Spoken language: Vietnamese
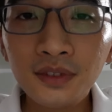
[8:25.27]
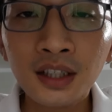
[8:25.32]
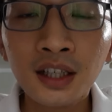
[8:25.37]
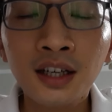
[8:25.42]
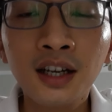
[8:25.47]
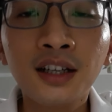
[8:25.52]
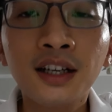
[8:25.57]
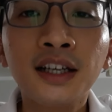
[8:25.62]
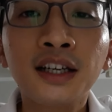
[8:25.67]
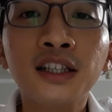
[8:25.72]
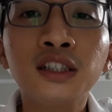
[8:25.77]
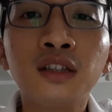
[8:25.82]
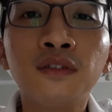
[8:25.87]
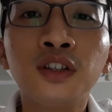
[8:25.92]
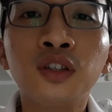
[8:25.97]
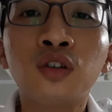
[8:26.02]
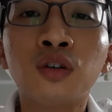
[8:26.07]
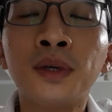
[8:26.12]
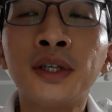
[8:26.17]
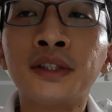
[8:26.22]
Lần này cái CV
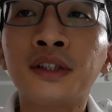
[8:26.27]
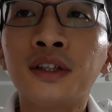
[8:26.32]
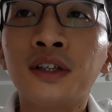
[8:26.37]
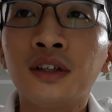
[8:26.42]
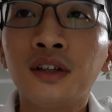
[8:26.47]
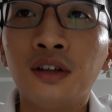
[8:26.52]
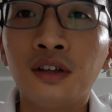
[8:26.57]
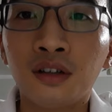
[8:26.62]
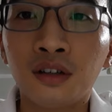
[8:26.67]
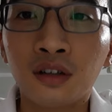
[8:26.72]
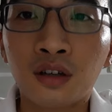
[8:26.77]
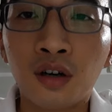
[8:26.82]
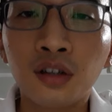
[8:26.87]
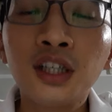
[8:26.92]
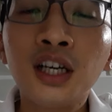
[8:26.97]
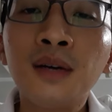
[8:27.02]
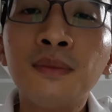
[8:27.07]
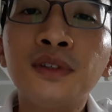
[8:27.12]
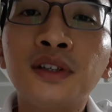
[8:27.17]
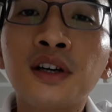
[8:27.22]
của mình là có
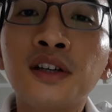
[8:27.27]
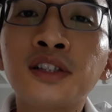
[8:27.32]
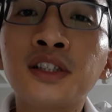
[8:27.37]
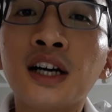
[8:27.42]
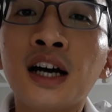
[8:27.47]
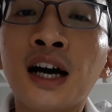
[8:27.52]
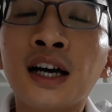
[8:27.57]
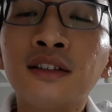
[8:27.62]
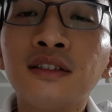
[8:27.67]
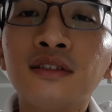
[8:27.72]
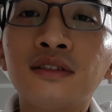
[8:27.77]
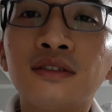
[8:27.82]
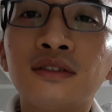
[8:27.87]
thêm những cái dự án,